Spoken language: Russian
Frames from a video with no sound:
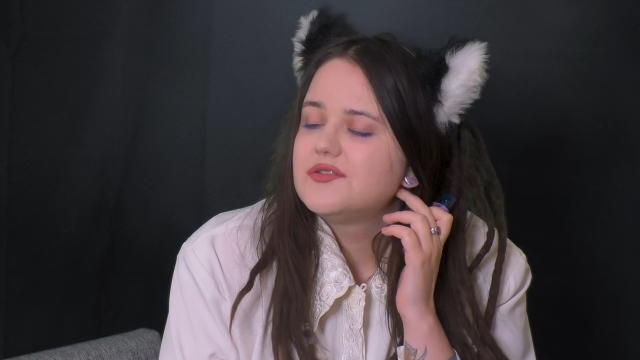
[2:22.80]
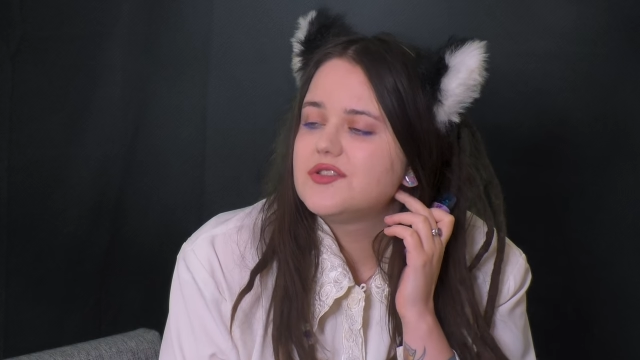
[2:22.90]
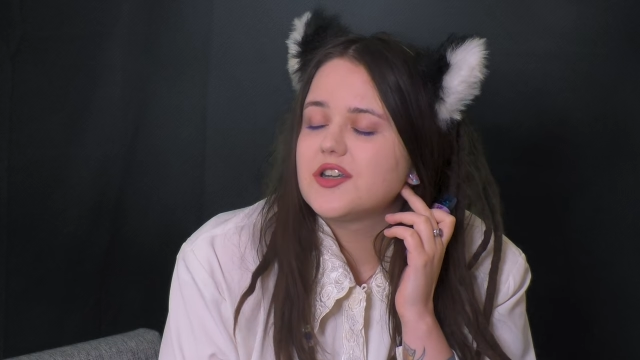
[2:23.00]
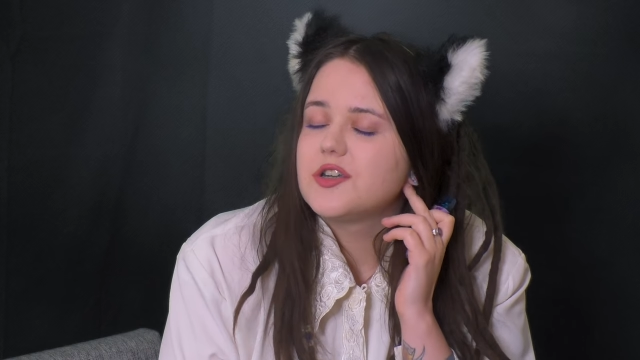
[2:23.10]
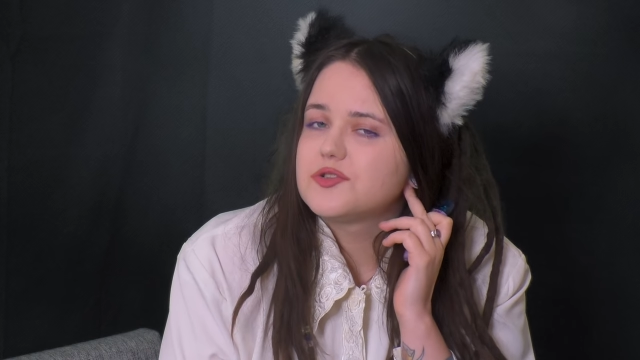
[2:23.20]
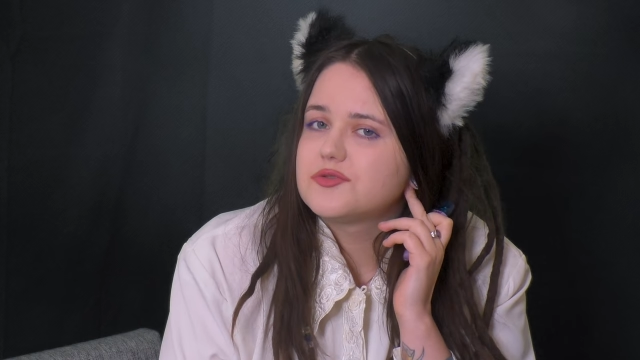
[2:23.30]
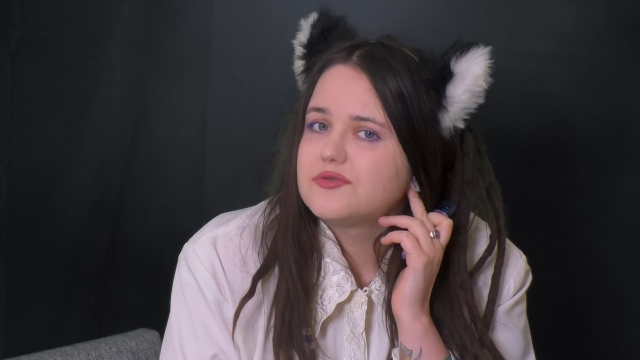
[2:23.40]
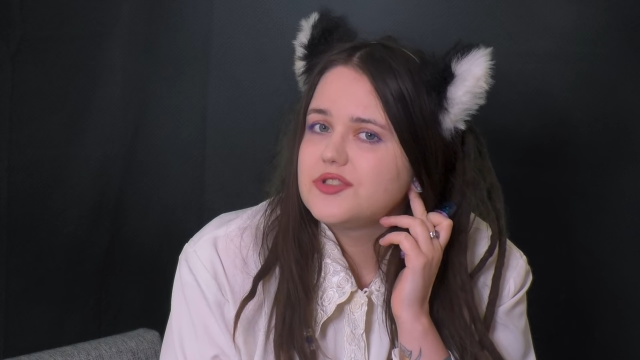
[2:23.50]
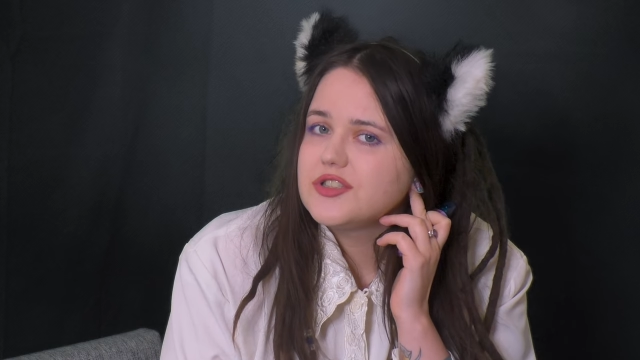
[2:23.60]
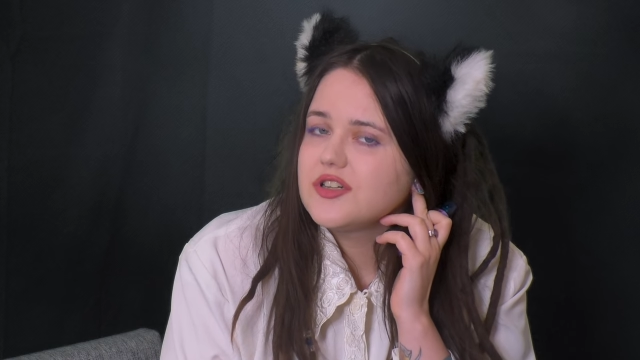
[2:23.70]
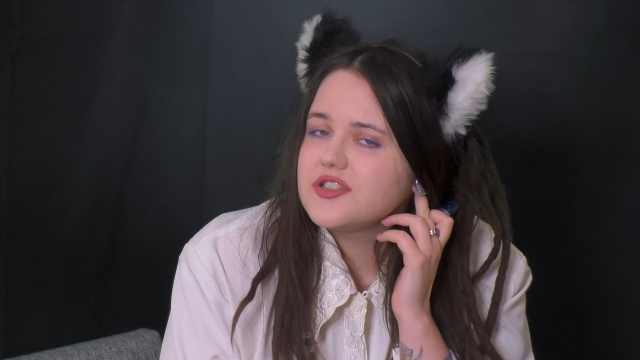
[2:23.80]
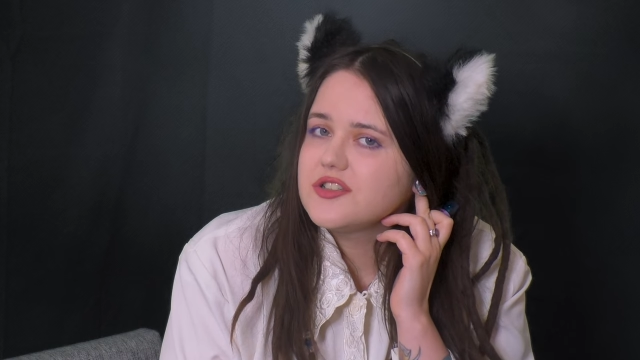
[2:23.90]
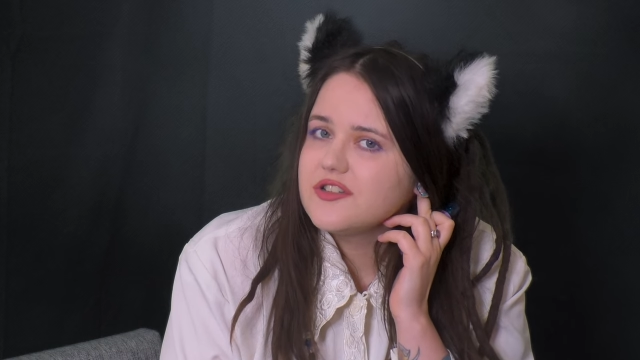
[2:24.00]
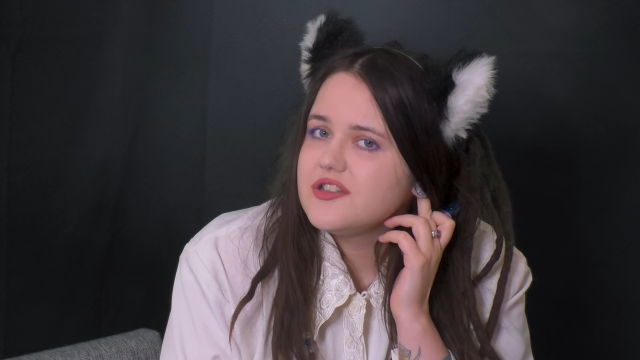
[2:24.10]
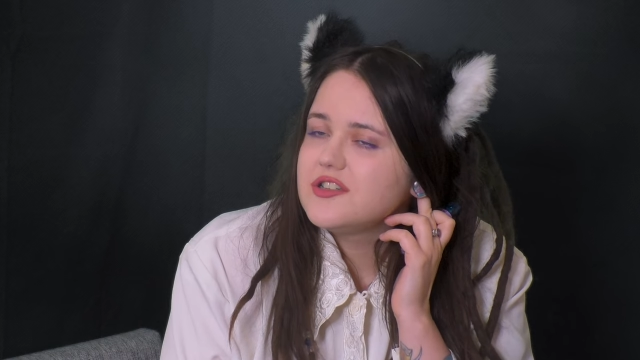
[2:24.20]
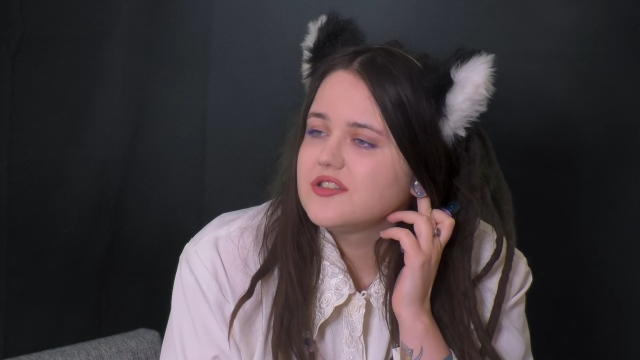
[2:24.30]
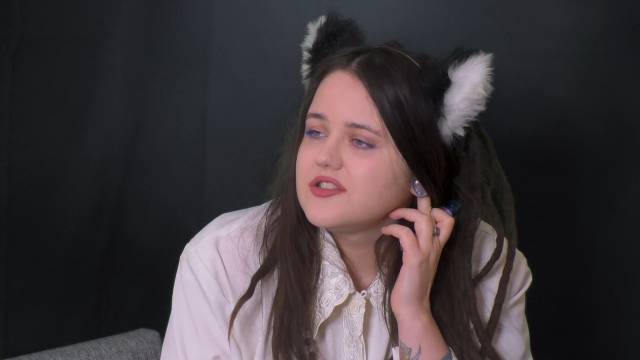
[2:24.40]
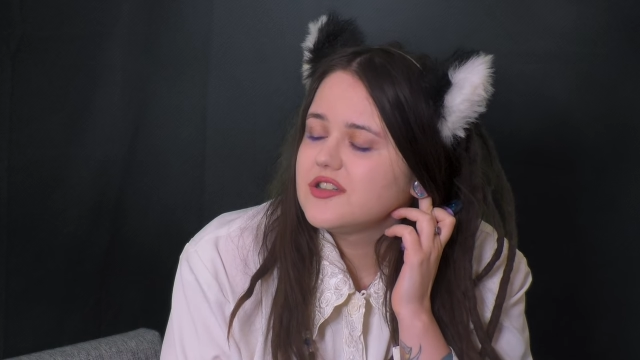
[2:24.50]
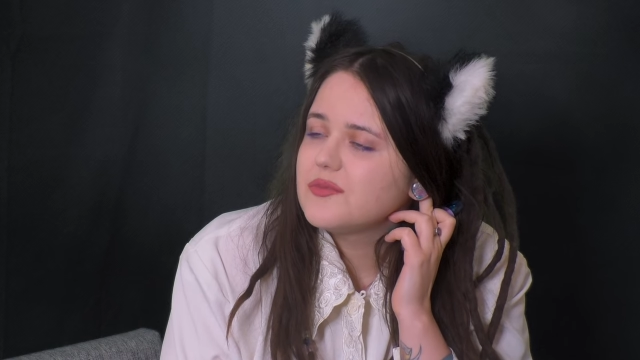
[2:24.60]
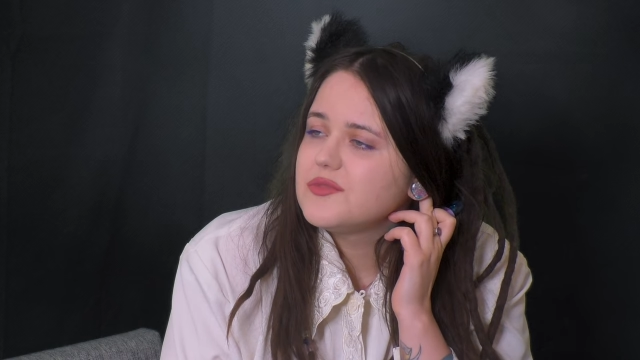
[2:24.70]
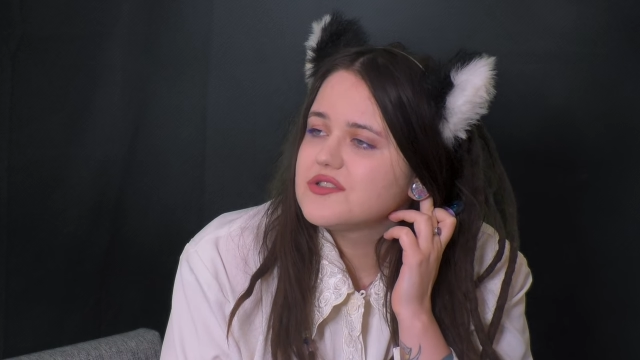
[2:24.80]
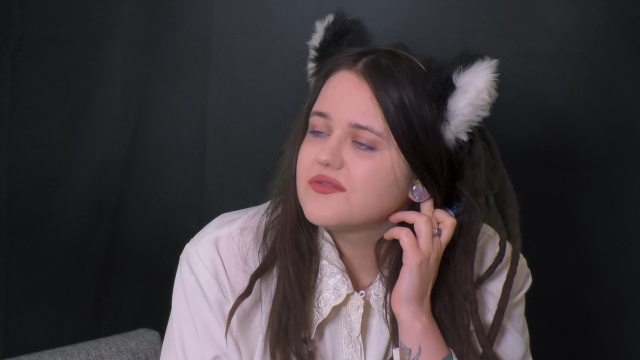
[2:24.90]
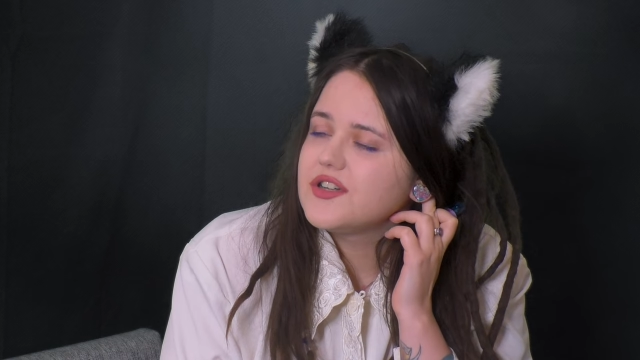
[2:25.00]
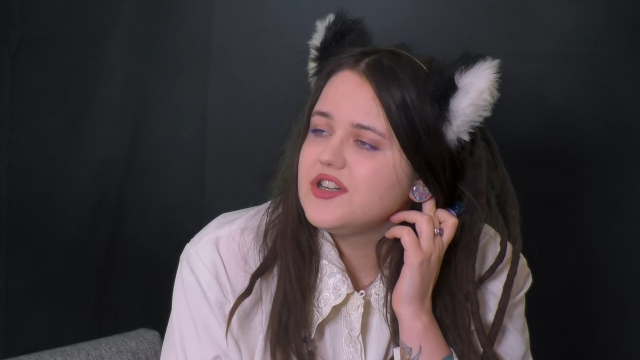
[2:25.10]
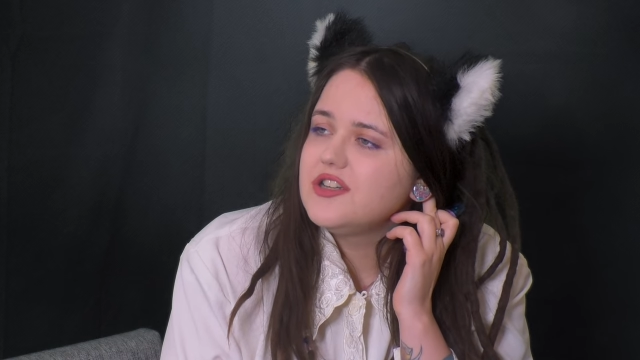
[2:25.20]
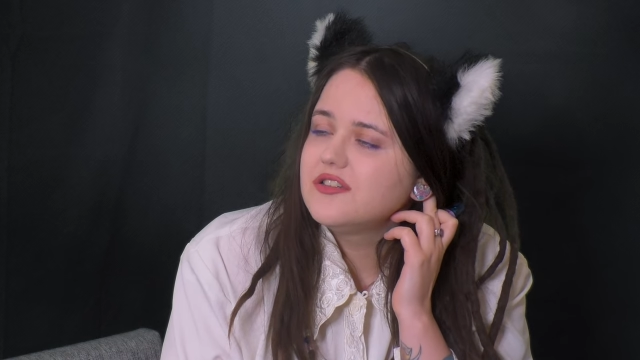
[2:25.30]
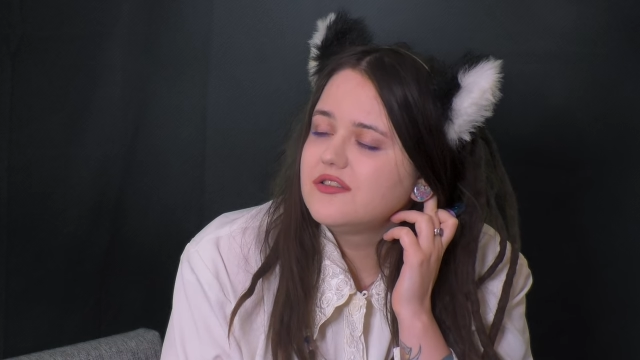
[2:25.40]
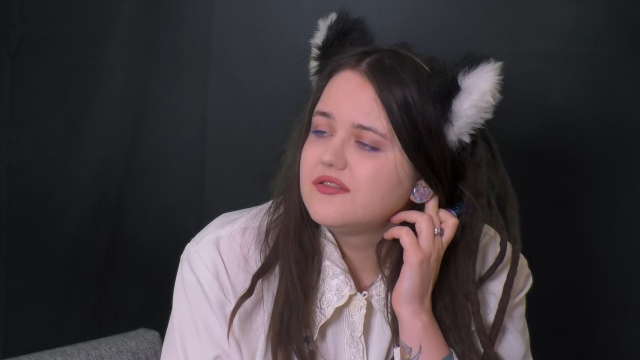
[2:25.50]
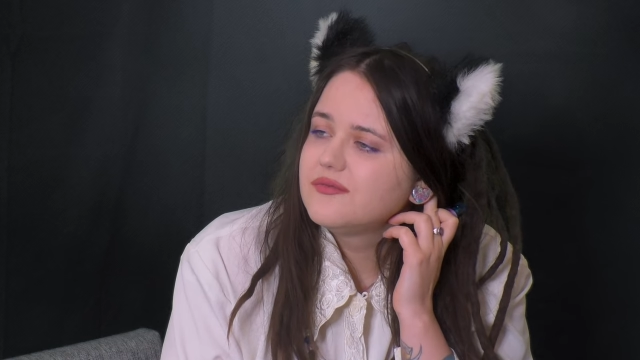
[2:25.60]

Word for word: Всякие штуки начал делать, там мне звонил.